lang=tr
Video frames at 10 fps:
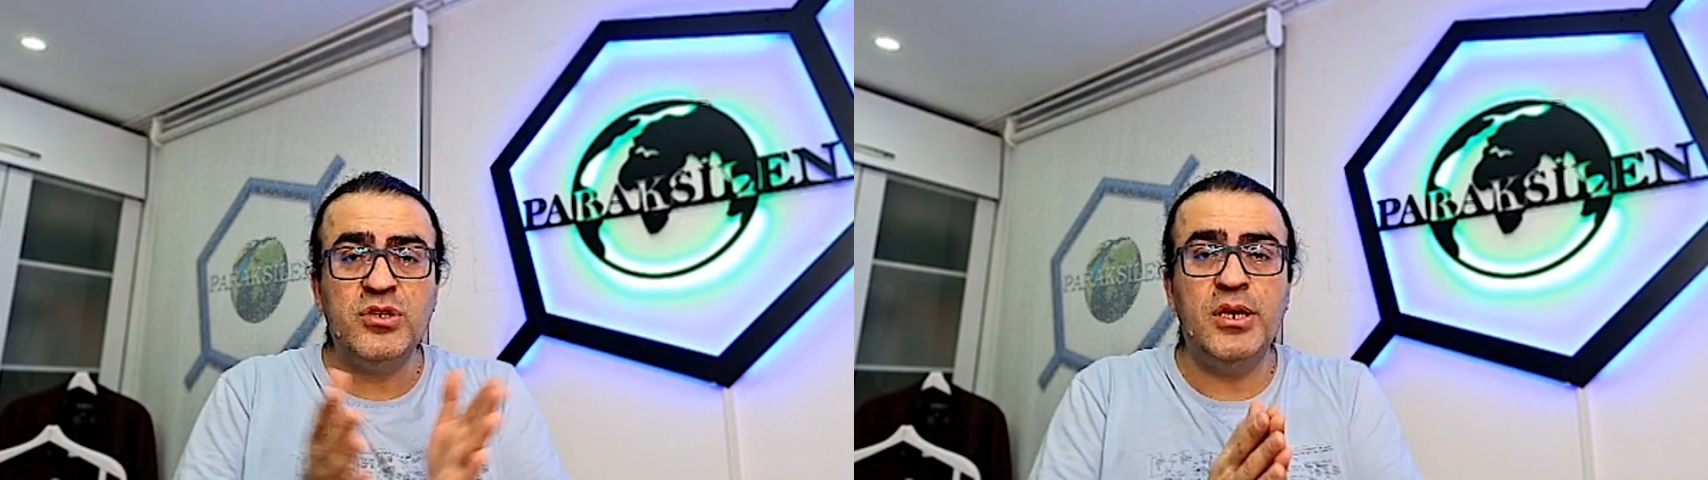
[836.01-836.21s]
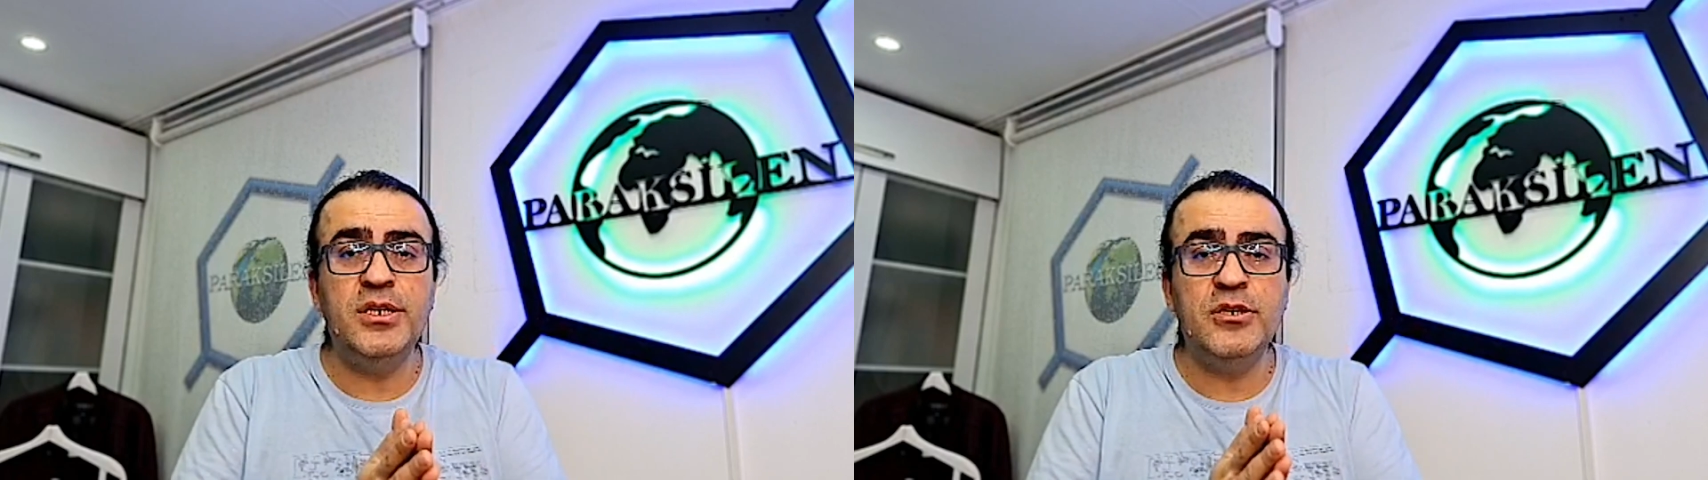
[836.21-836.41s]

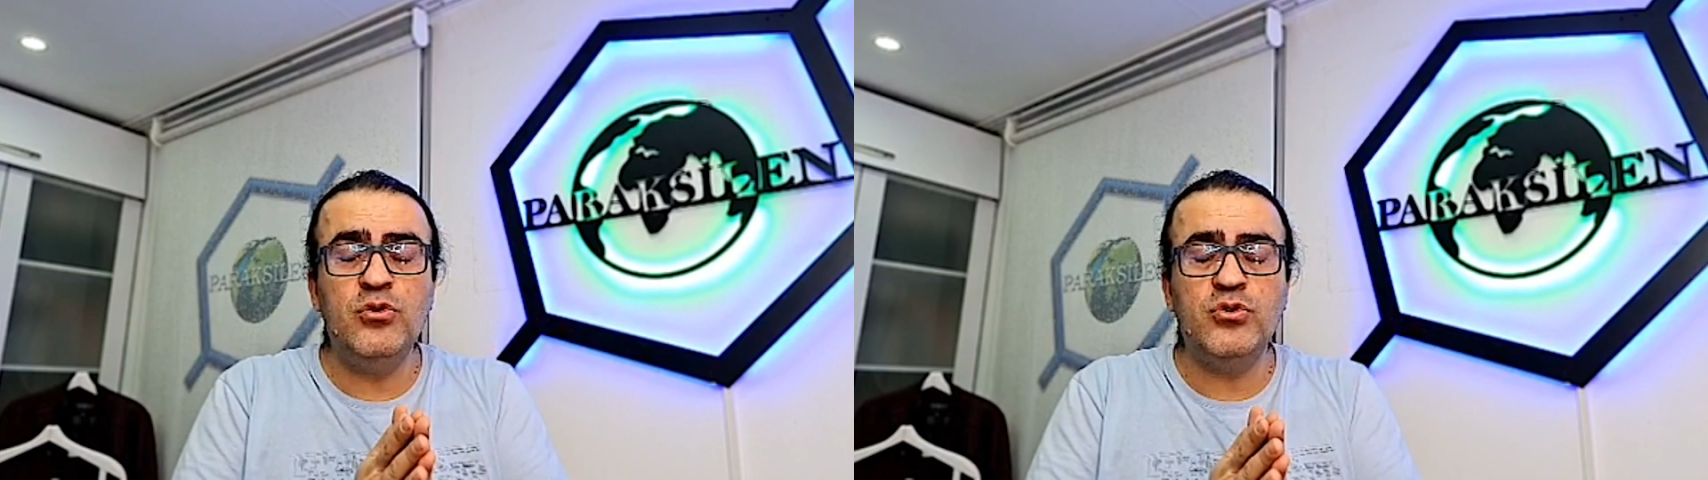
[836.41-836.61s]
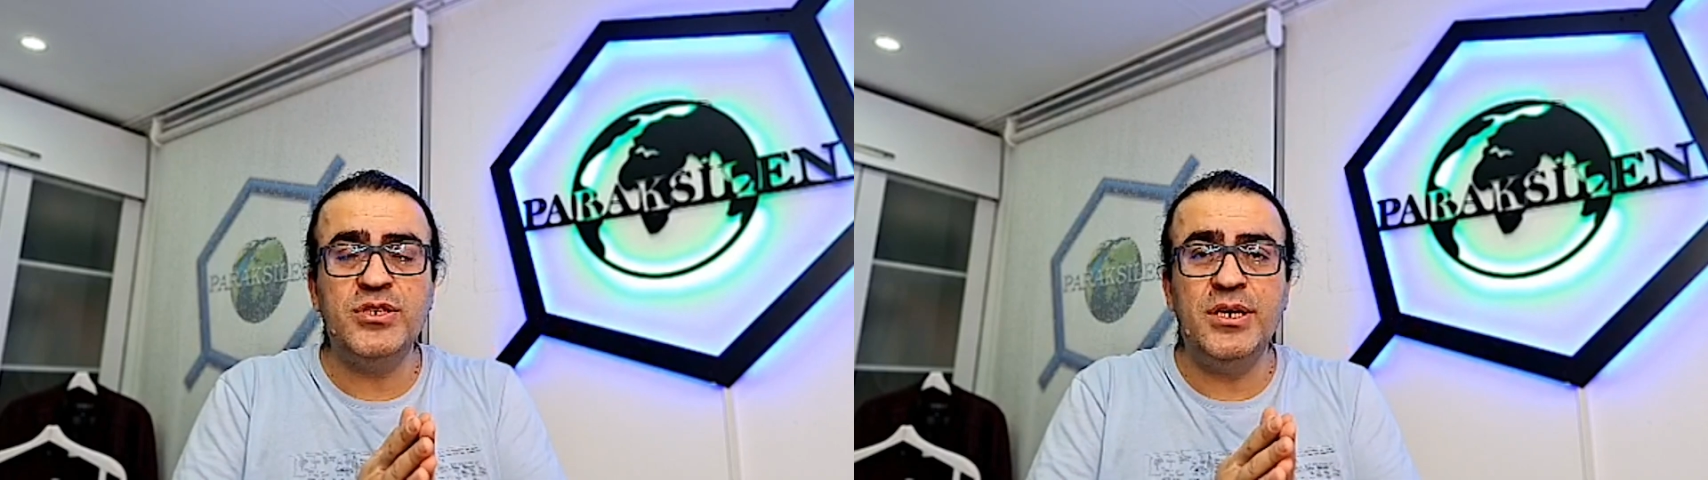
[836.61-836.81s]
Kaynak
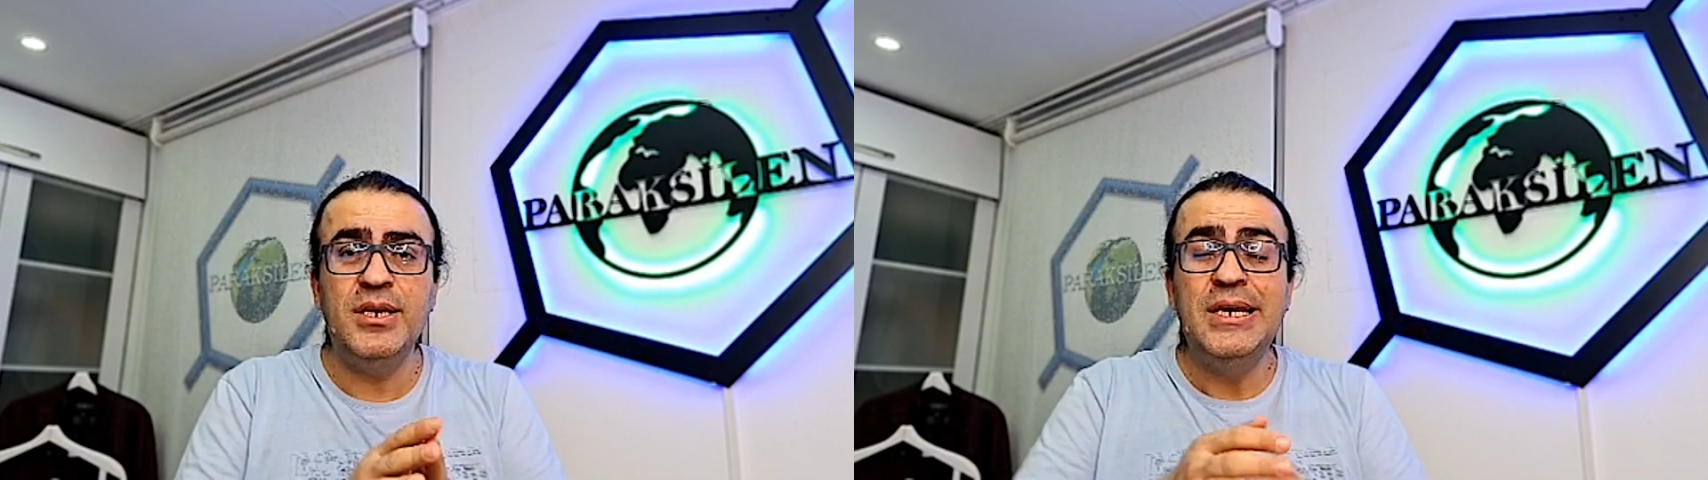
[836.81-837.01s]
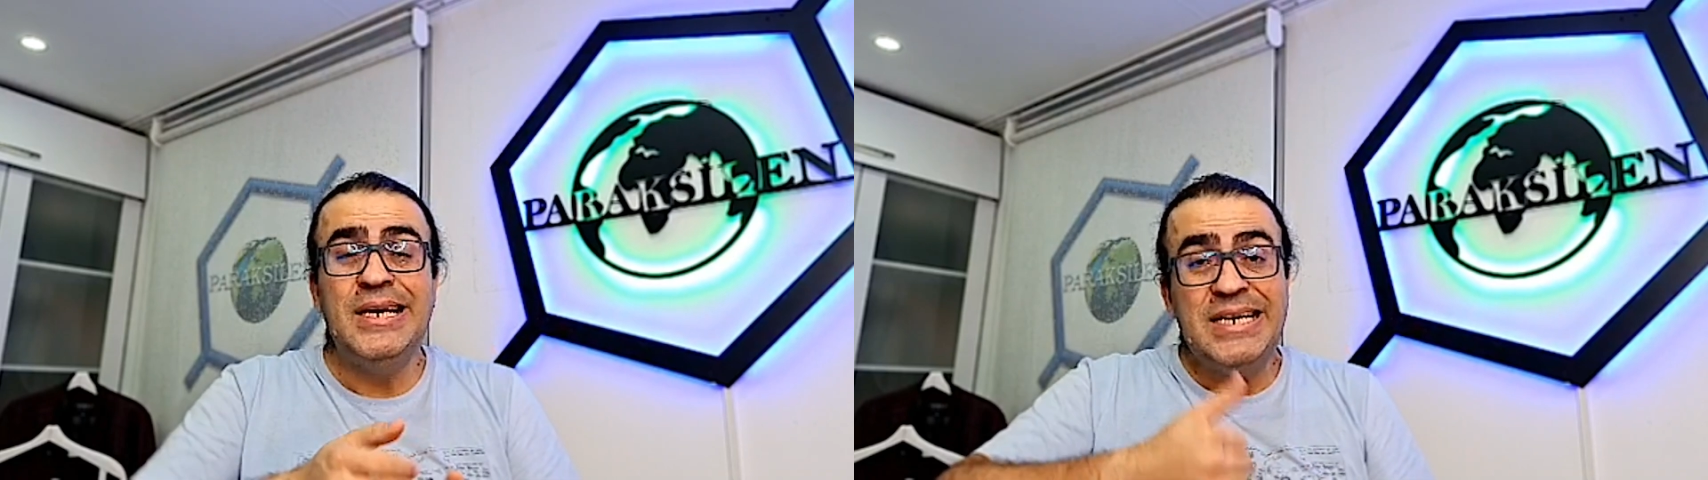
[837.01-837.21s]
yoksa
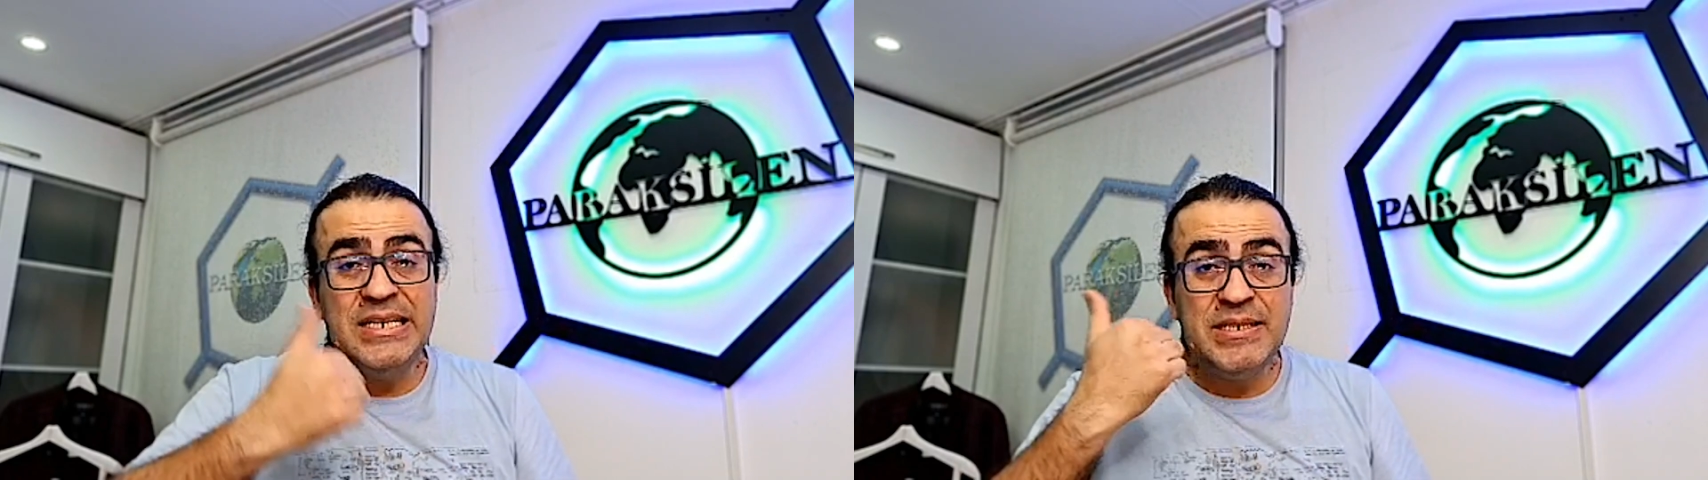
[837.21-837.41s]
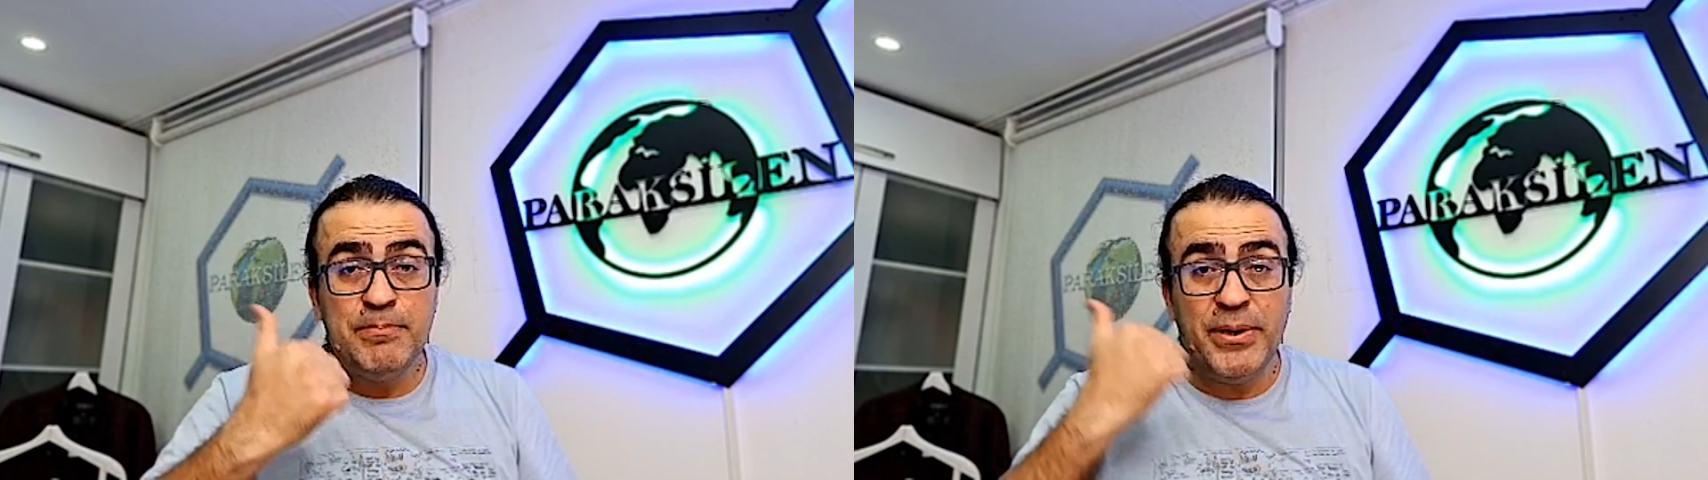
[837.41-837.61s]

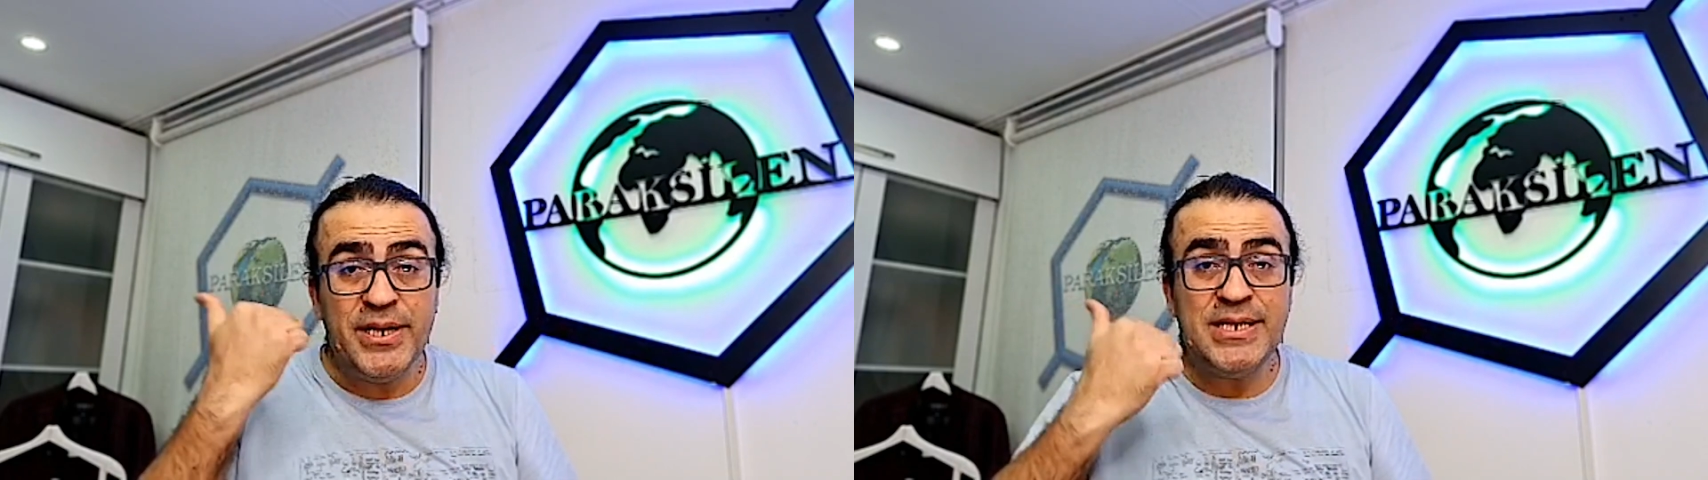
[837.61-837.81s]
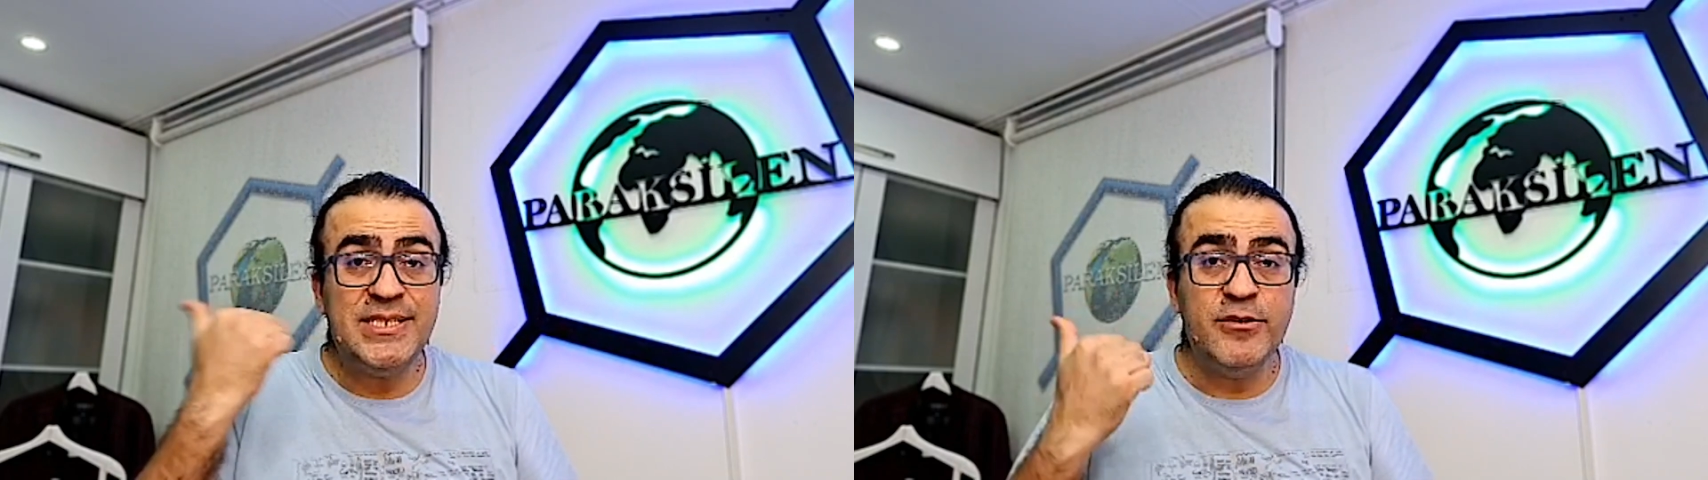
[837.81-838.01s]

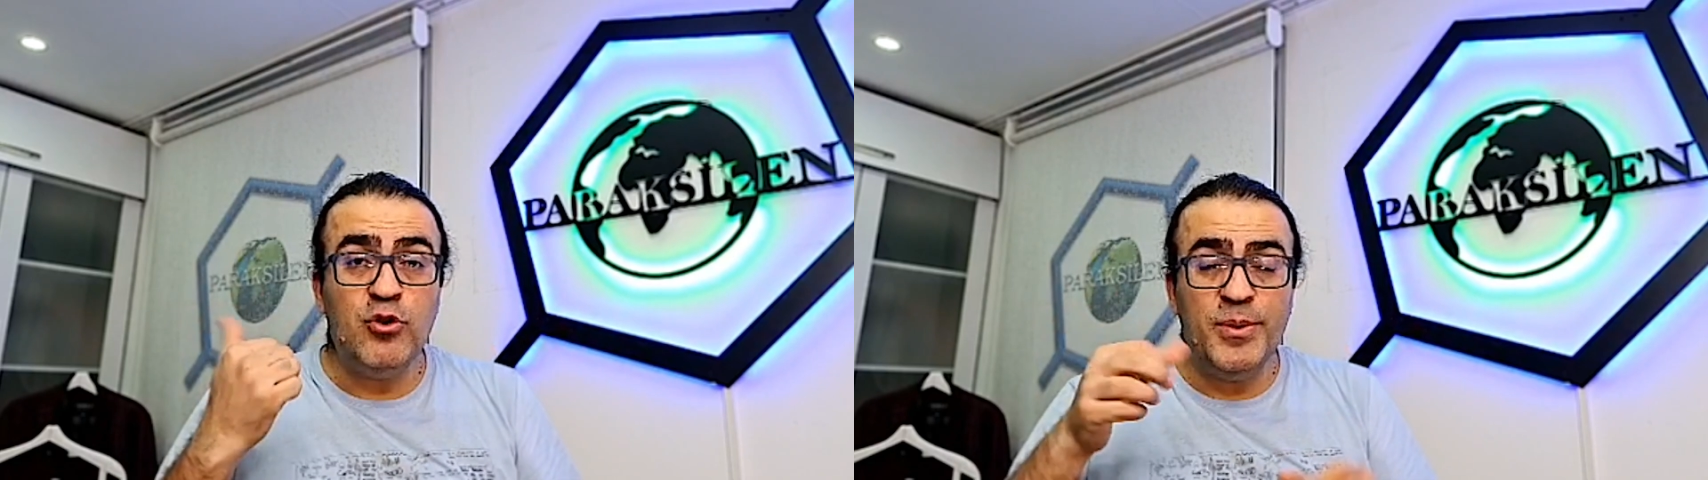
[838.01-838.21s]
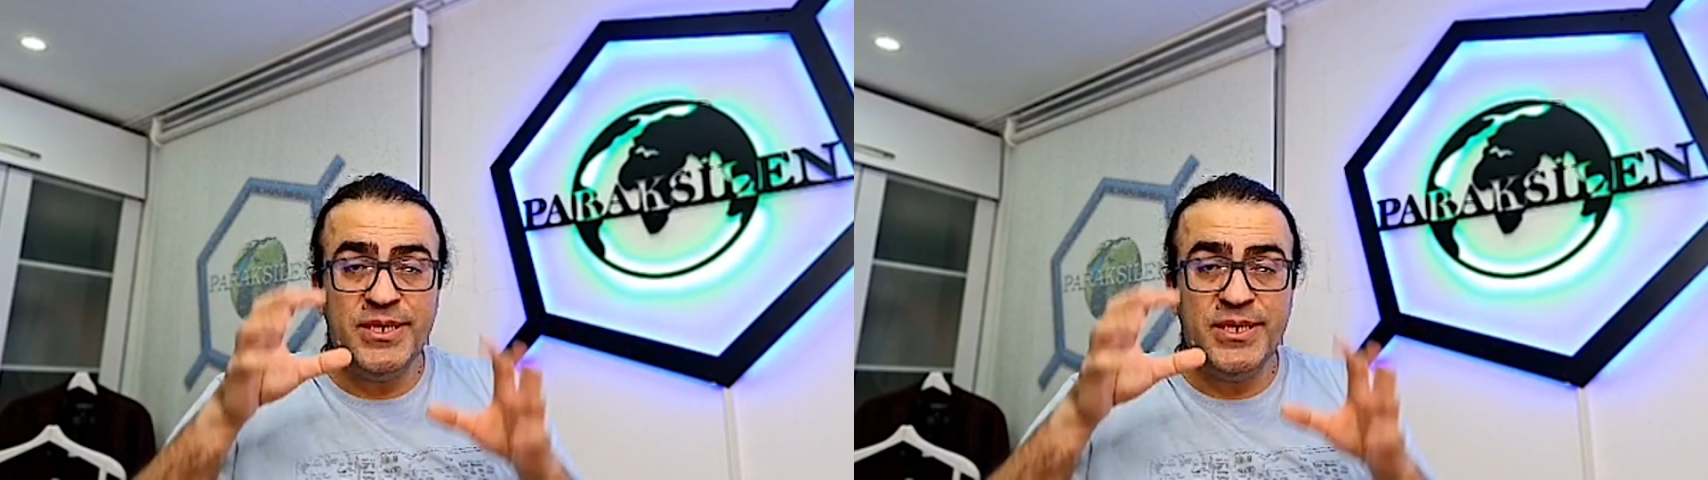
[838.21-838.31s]
Paraxten.com'a